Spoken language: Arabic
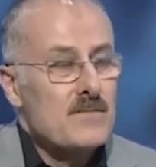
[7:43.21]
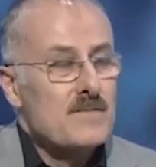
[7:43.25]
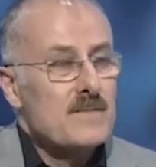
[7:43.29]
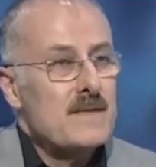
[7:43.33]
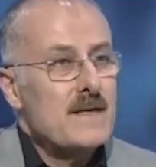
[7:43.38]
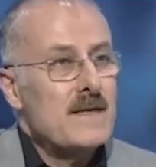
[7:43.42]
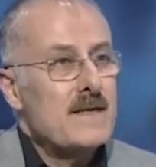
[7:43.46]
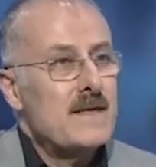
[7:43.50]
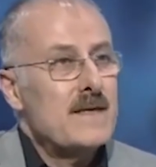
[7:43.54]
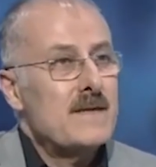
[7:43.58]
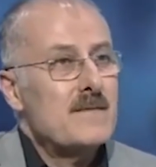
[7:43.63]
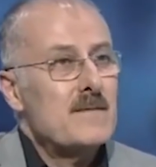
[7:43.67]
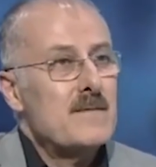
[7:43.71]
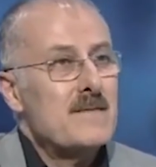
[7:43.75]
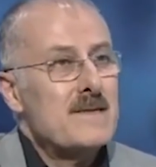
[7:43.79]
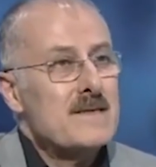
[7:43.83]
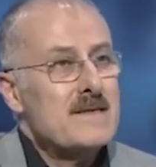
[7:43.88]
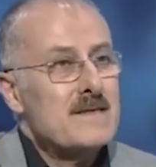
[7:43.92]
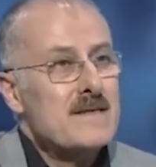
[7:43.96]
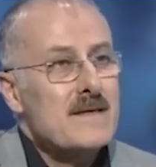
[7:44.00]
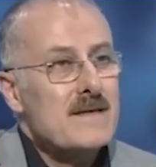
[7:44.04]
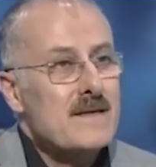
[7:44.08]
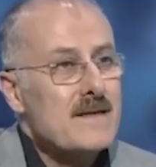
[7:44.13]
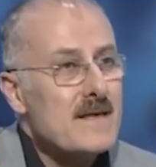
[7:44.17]
لبناني
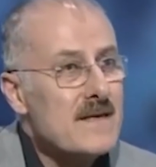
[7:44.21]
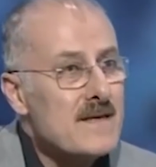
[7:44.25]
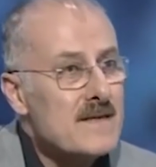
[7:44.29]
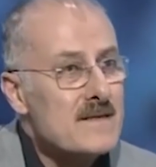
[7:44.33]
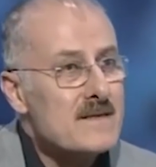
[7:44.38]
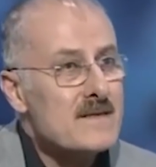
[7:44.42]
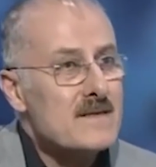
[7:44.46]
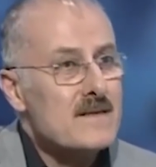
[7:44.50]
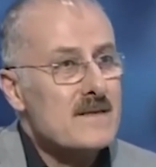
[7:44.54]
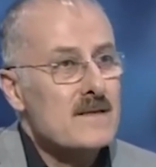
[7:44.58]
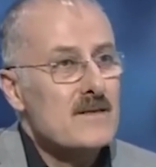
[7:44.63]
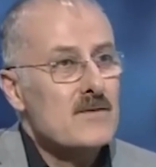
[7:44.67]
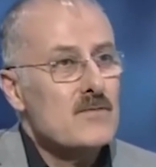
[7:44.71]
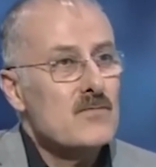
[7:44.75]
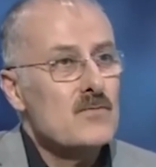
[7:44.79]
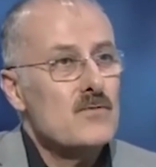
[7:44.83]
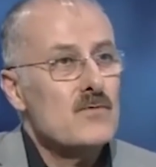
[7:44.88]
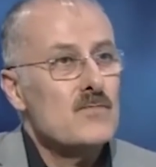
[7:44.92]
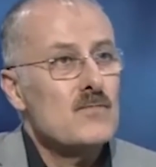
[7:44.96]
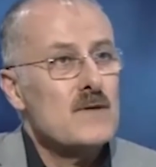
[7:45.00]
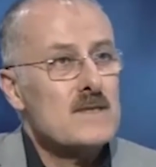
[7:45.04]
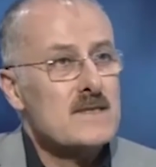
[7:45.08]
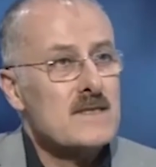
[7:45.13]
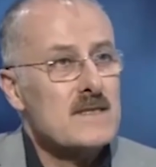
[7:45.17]
بيمثل ناس
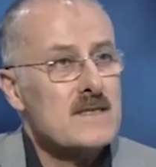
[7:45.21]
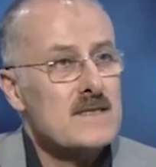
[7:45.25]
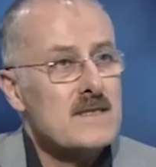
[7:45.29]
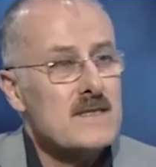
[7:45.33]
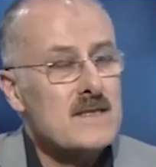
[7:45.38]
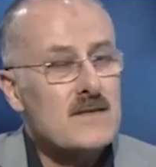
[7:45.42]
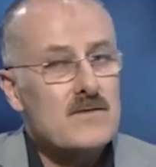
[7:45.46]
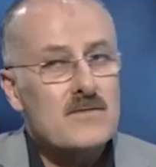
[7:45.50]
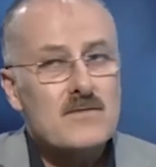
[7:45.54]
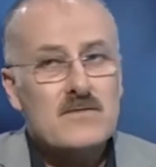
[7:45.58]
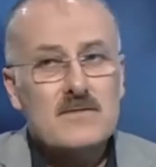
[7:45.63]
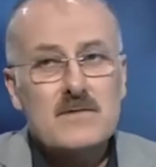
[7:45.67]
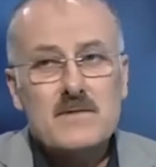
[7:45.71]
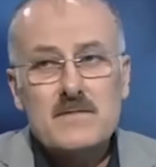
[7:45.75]
عنده مؤسسات